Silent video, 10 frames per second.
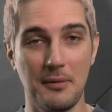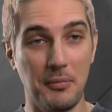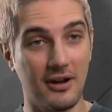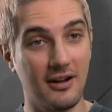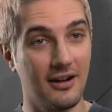
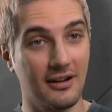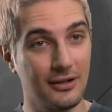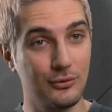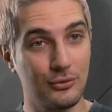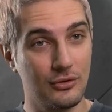Hep arka
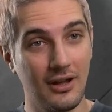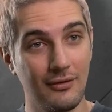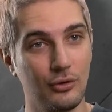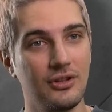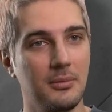arkaya
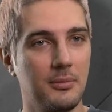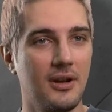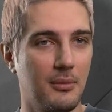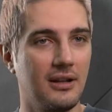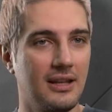düzlükler ve onları
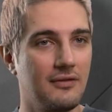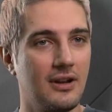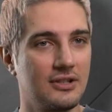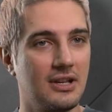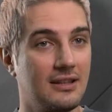birbirine bağlayan
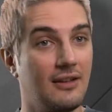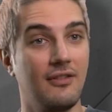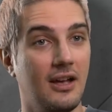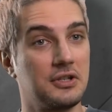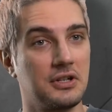virajlardan
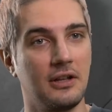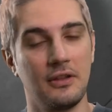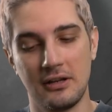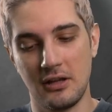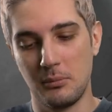veya
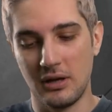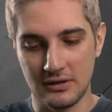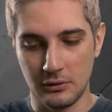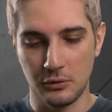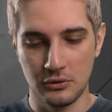şikanlardan
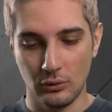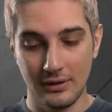bahsediyoruz.